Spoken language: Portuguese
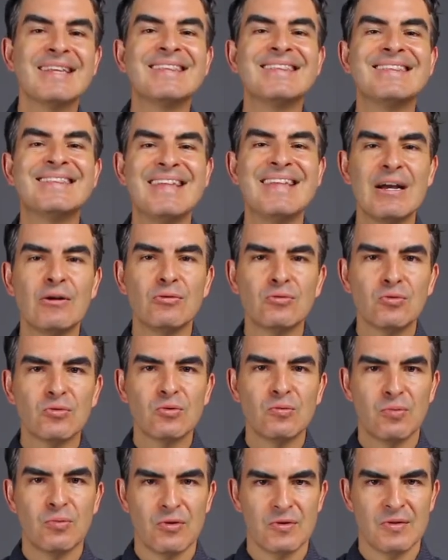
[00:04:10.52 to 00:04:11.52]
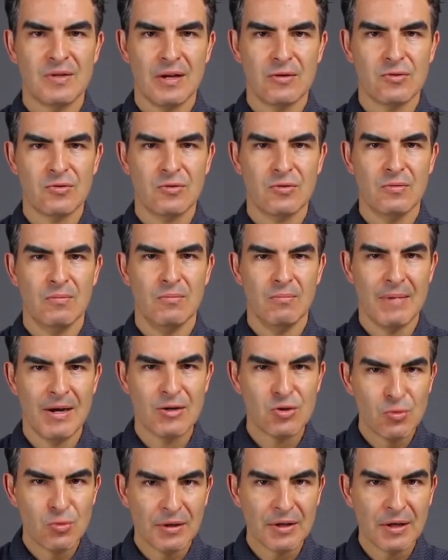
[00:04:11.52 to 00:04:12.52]
dentro de um processo.
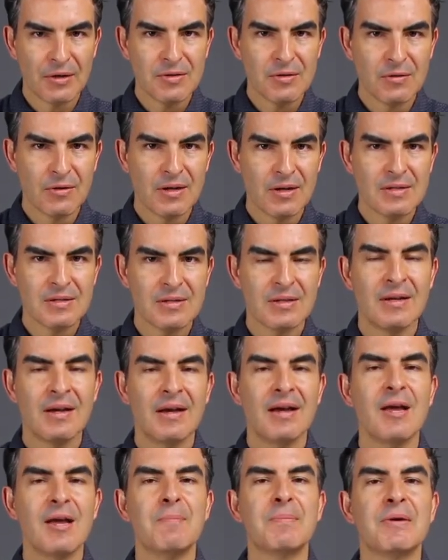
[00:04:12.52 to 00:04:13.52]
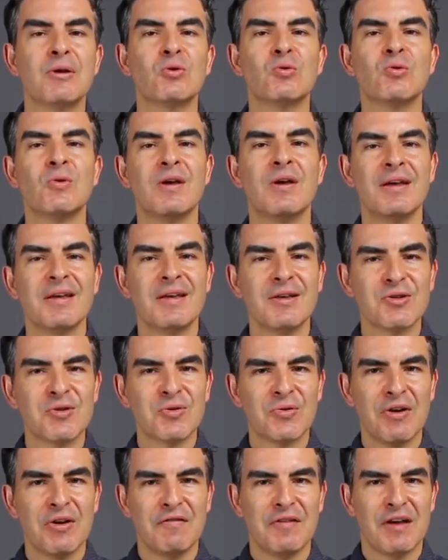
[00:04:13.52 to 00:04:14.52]
Mas no mandado de segurança, repito,
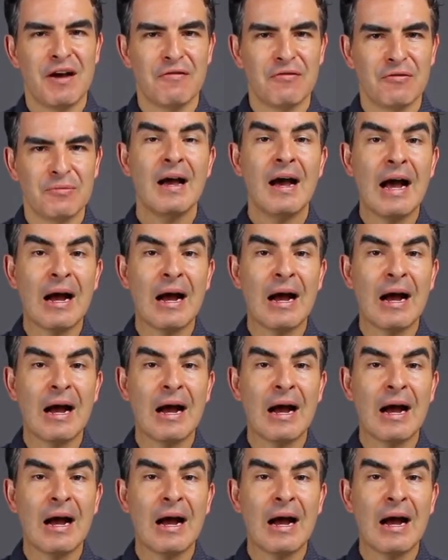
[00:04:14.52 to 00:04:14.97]
isso não é viável.